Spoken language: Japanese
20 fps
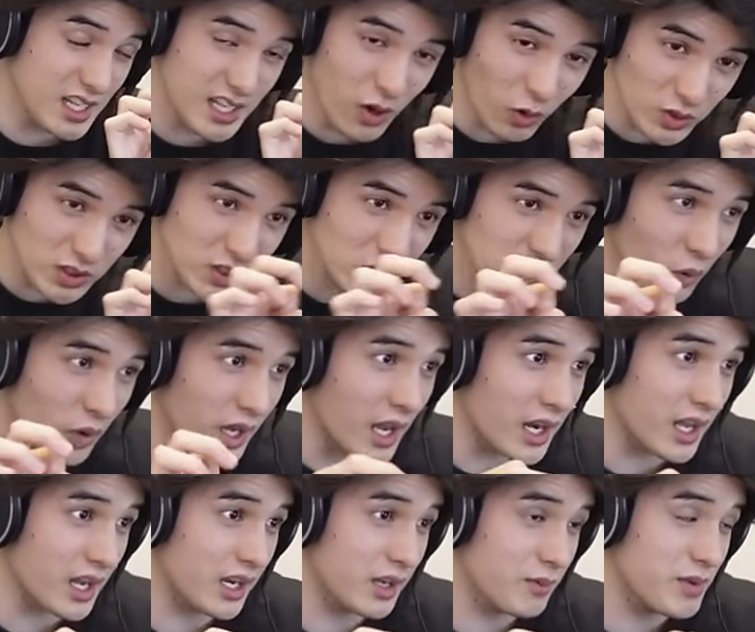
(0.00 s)
細い
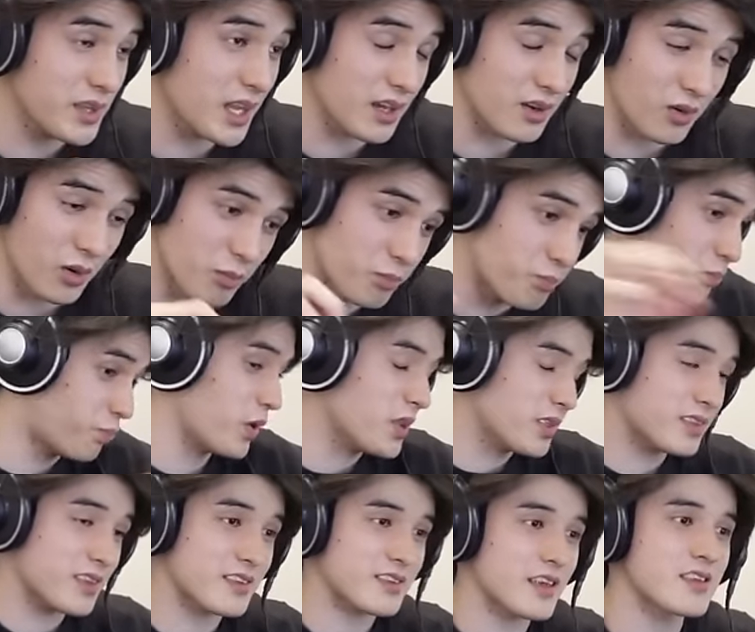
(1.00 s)
針金みたいのを
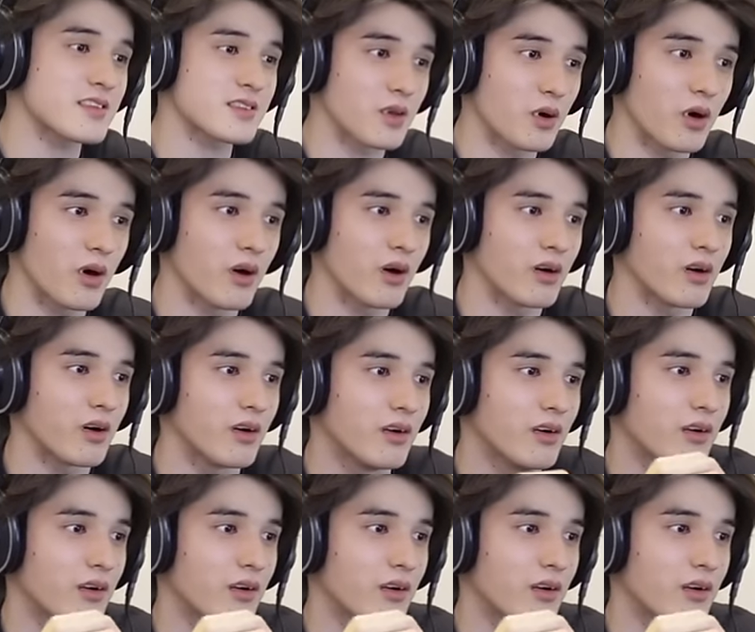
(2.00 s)
ビュッて刺すと、